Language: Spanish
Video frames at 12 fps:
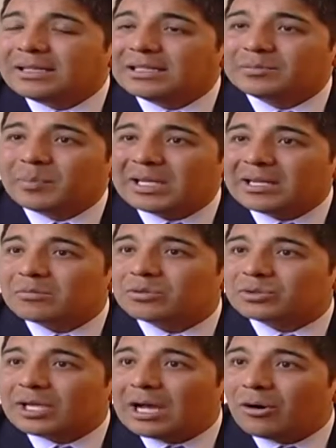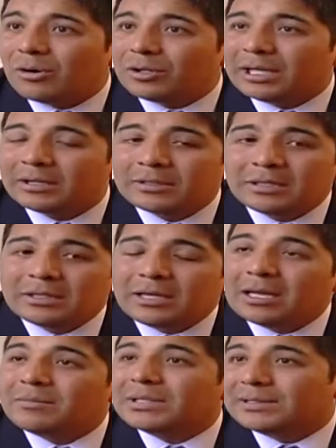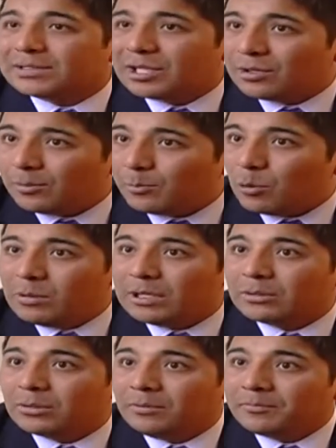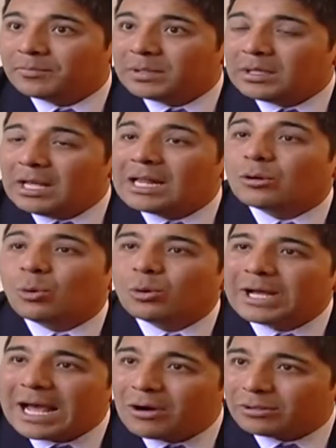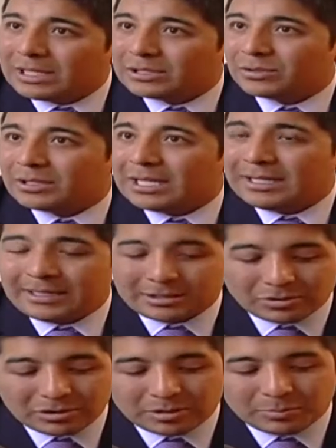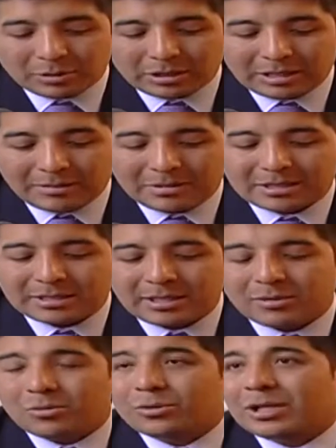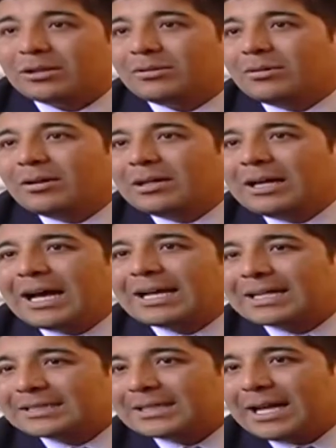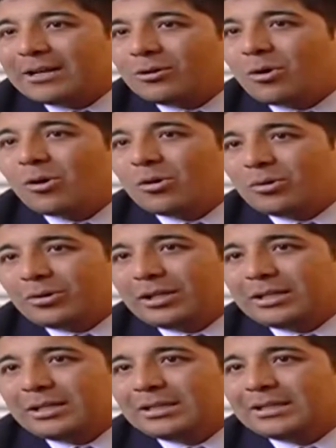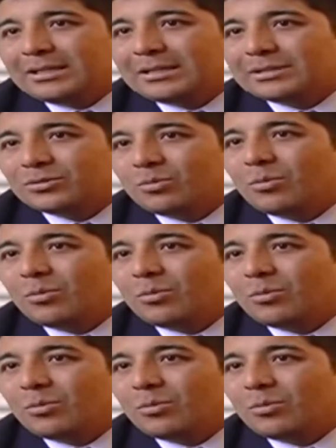Esperemos que ahora el Ministerio Público, el Jurado Nacional de Elecciones, porque también se está incurriendo, acá está el logo de, de, su